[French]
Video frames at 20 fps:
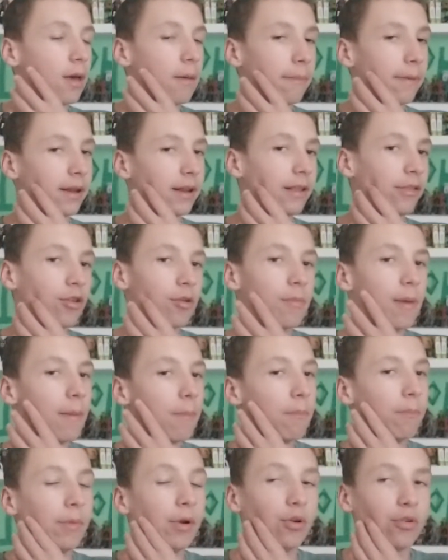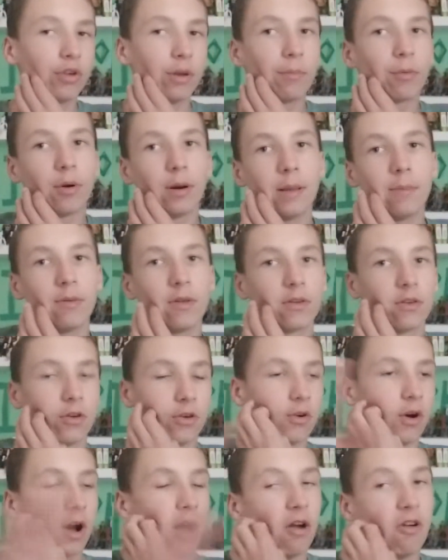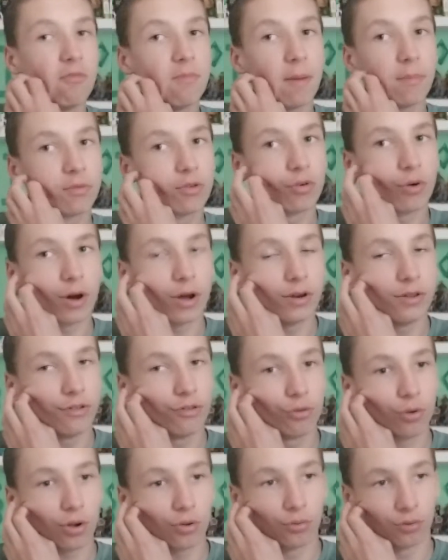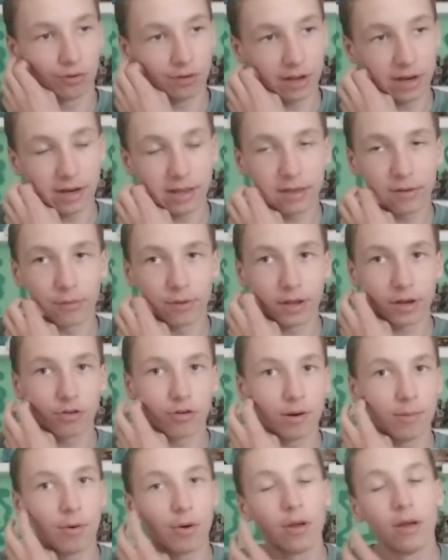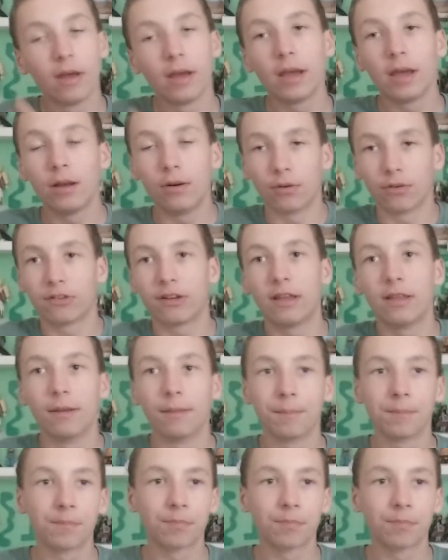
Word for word: mettre les deux maps, mais le seul problème c'est qu'il y aura une map qui aura une histoire, donc celle qu'on a actuellement, et l'ancienne.